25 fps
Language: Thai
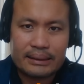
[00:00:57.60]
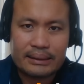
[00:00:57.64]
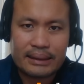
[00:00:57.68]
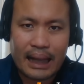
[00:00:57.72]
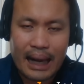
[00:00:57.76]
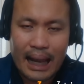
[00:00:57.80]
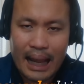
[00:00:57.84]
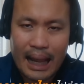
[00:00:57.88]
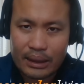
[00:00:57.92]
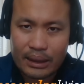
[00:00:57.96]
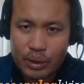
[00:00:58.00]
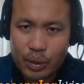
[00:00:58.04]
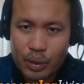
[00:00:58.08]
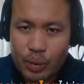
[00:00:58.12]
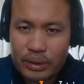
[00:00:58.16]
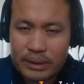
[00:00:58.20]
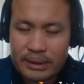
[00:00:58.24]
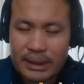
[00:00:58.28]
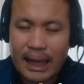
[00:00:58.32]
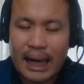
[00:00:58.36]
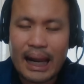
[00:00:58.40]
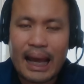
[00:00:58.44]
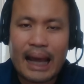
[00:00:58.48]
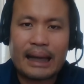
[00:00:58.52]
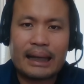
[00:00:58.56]
ตลาดทุนต
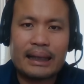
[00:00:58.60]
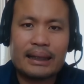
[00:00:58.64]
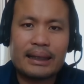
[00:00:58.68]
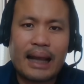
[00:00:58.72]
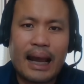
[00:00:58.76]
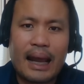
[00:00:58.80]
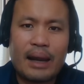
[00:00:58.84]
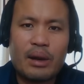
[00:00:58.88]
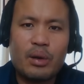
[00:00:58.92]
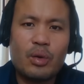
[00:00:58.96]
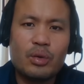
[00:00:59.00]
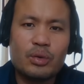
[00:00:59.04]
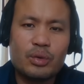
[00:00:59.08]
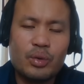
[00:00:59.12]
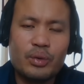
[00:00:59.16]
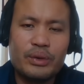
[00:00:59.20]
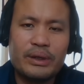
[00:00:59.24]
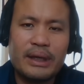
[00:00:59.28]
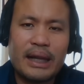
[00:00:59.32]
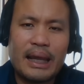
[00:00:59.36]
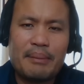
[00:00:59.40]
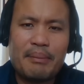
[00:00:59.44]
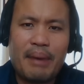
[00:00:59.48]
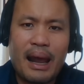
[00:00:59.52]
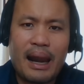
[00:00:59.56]
ลาดการลงทุนใน
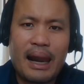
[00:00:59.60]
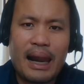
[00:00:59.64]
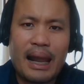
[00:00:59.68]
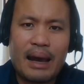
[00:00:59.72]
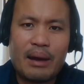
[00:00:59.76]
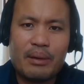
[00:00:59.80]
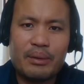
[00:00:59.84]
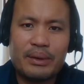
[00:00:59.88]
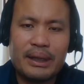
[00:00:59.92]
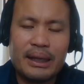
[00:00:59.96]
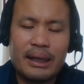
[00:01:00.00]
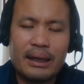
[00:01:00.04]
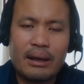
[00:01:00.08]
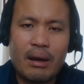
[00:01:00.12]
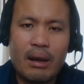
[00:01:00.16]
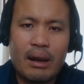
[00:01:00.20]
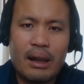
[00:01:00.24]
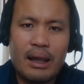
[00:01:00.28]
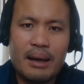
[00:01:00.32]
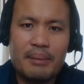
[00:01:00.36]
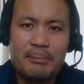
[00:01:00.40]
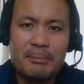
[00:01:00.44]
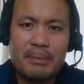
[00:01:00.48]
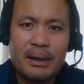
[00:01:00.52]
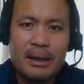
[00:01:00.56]
บ้านเรานี่ก็เริ่
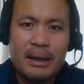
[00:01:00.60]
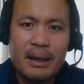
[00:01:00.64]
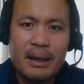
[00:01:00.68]
ม